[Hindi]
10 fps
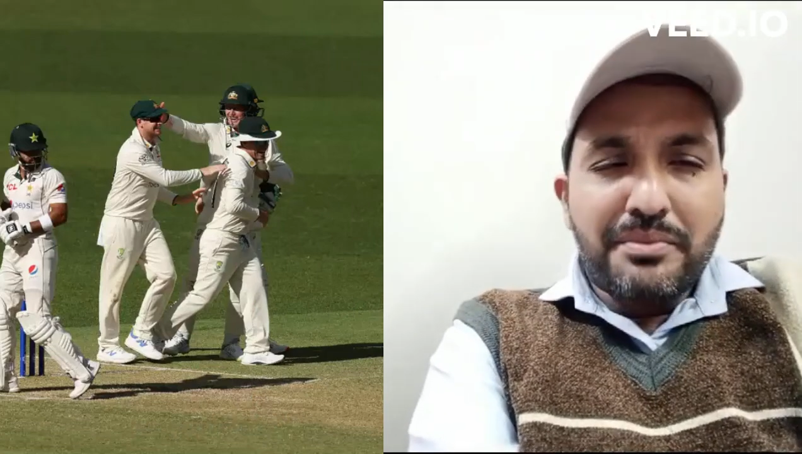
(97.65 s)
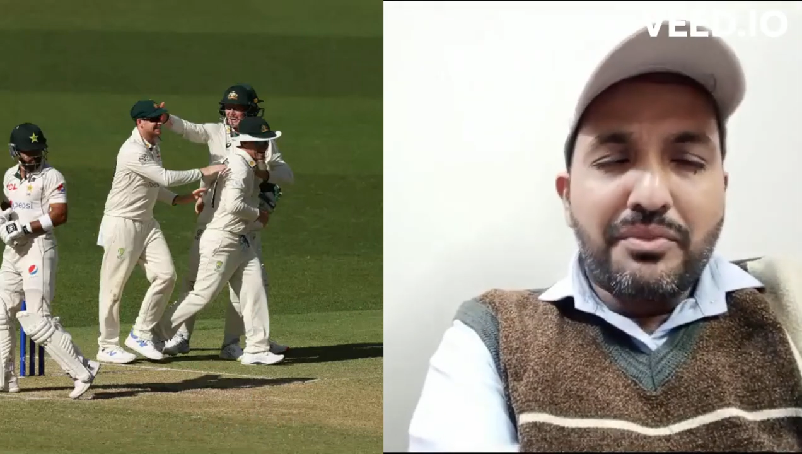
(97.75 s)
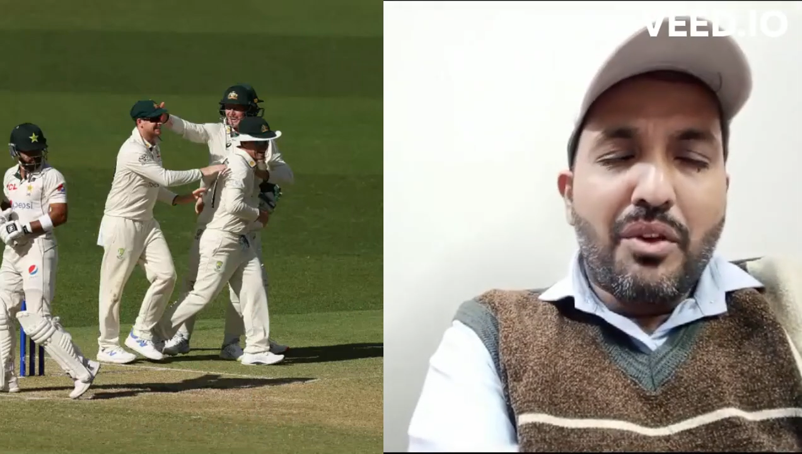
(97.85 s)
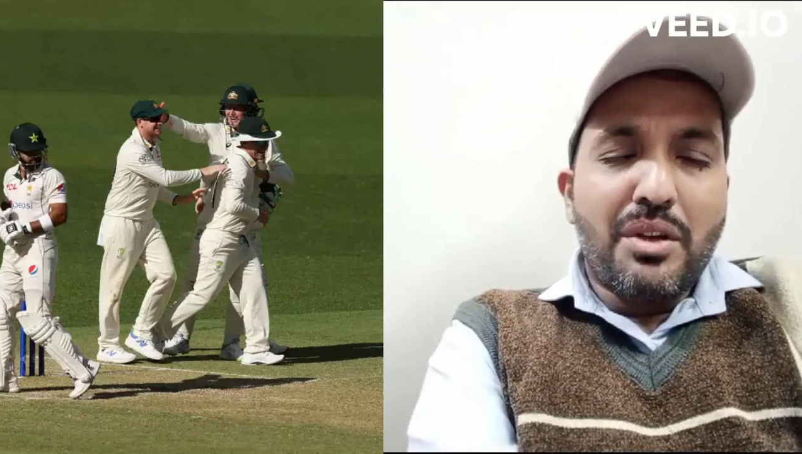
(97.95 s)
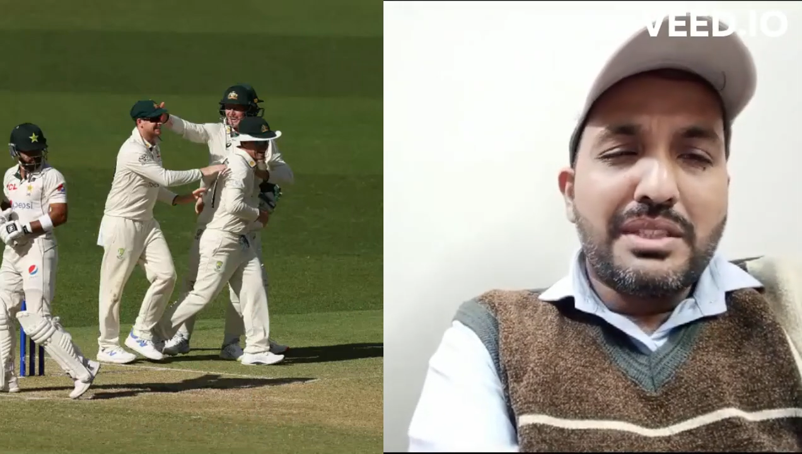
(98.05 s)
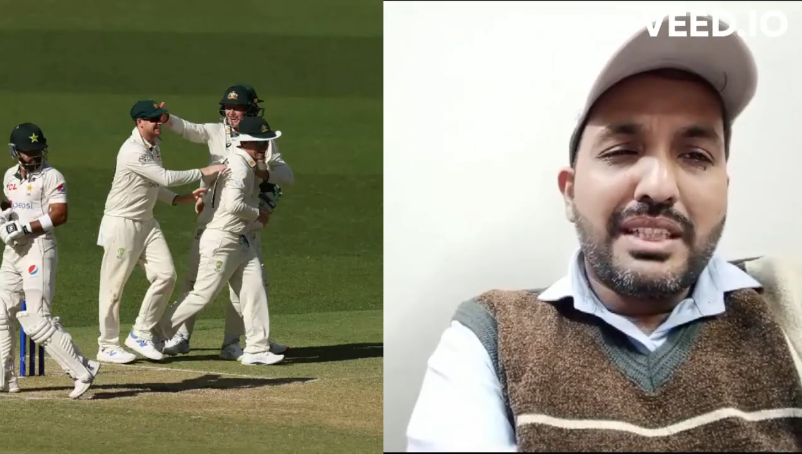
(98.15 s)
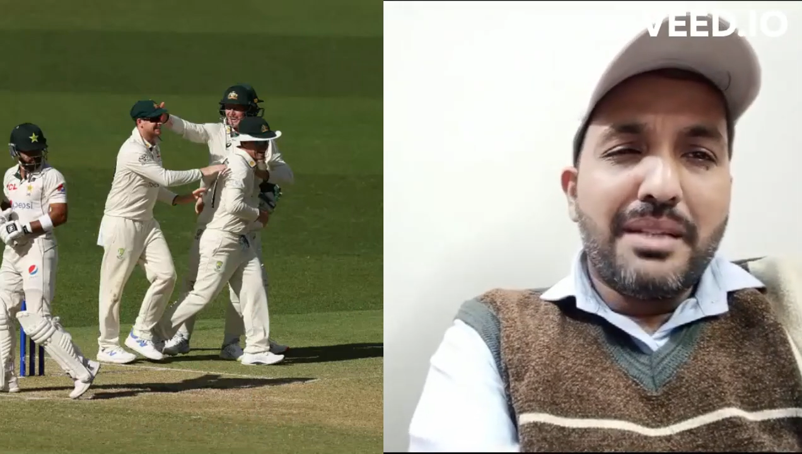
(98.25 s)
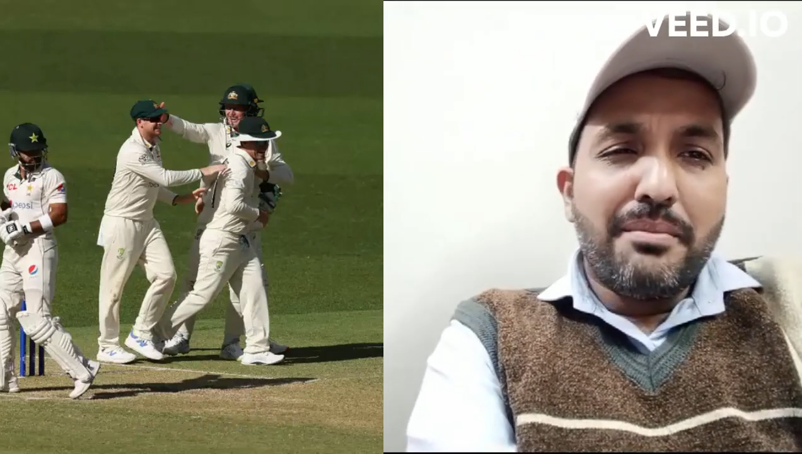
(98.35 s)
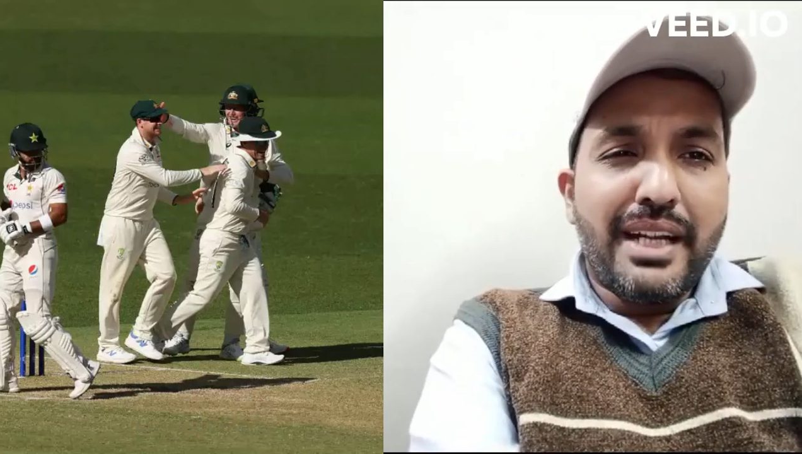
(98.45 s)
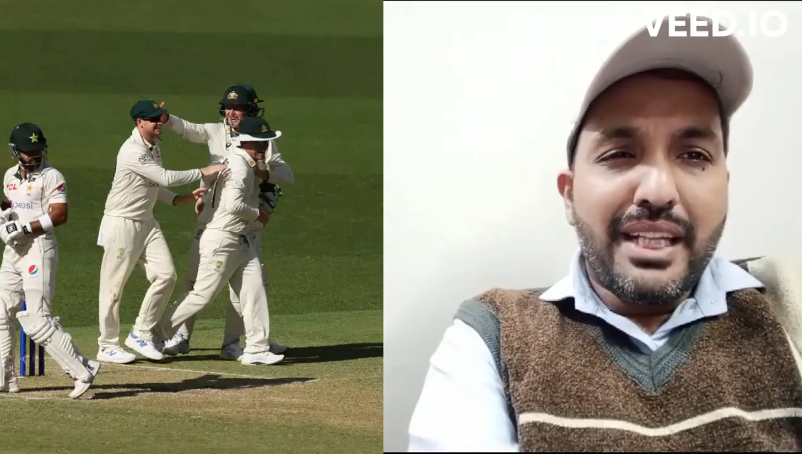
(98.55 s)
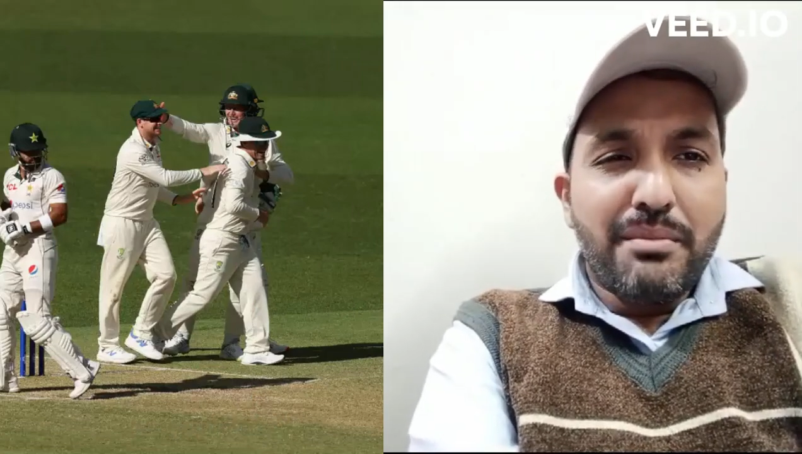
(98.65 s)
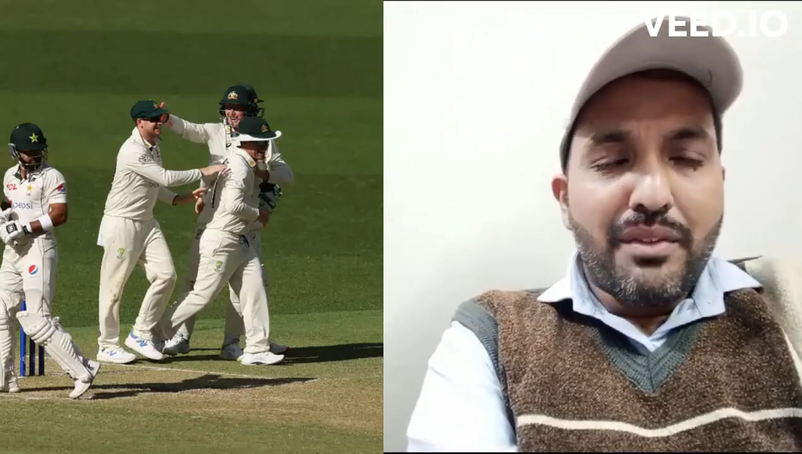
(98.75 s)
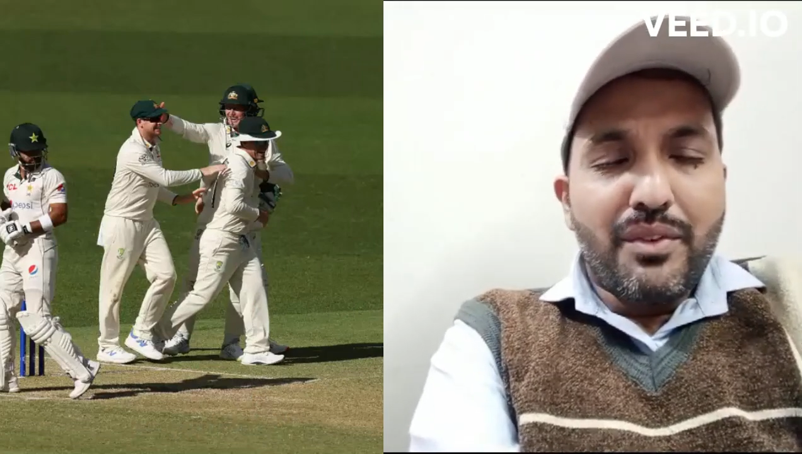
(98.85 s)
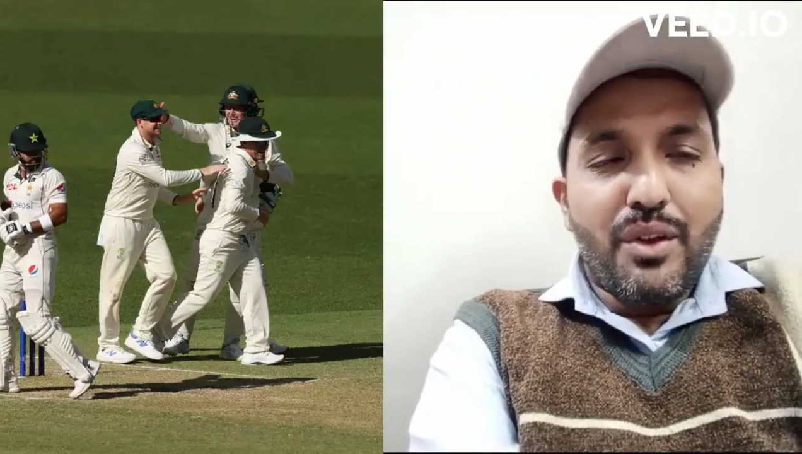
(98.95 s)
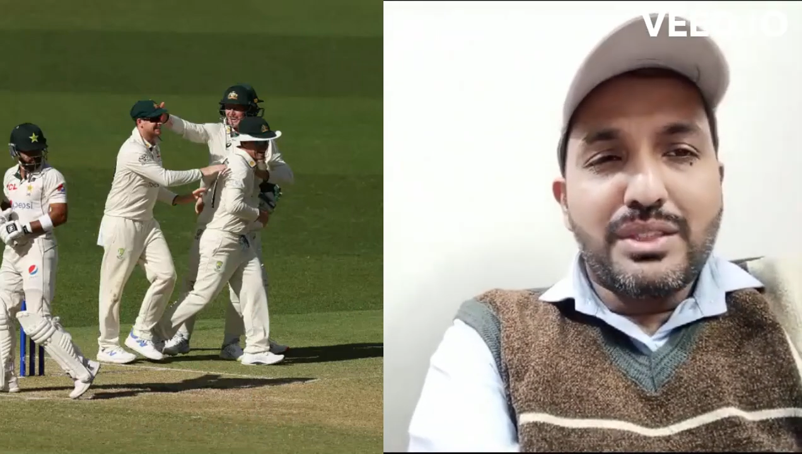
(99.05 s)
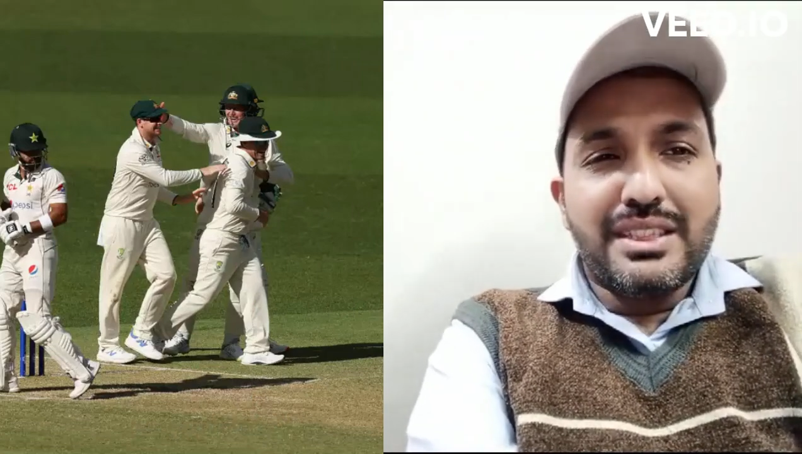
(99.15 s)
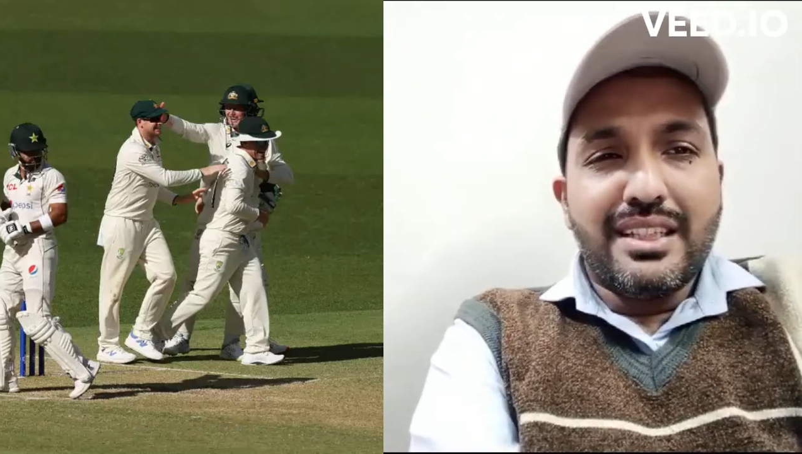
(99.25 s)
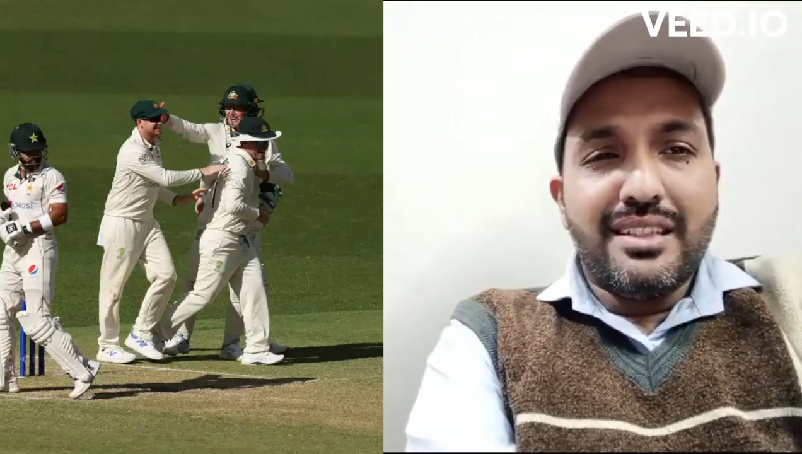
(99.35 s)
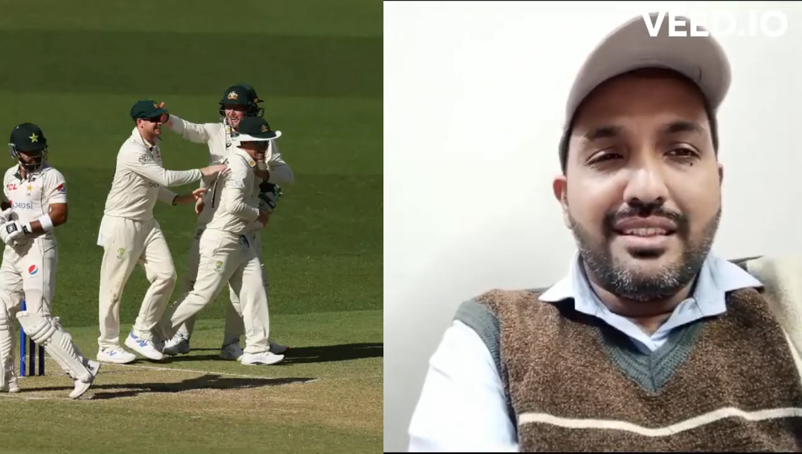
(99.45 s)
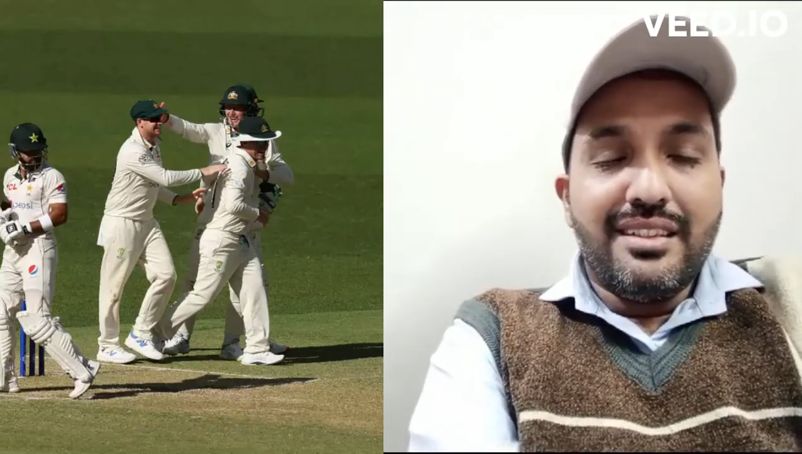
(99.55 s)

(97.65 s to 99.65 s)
फ्लॉस थे बैटिंग में फ्लॉस थे